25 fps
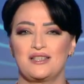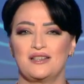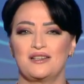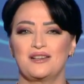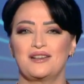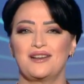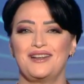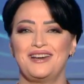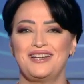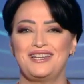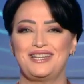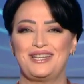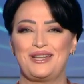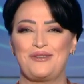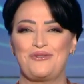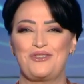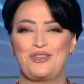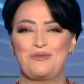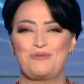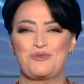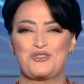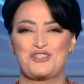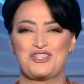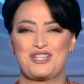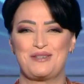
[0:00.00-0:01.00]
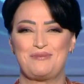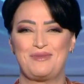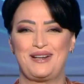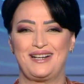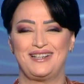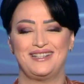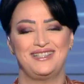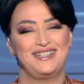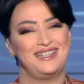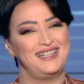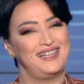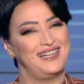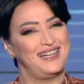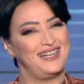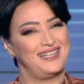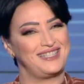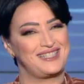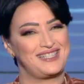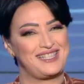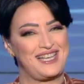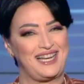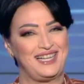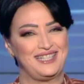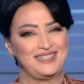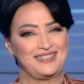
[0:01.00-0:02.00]
الراهنة في مجتمع
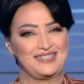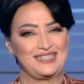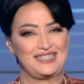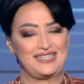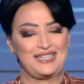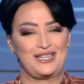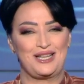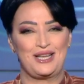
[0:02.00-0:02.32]
التحدي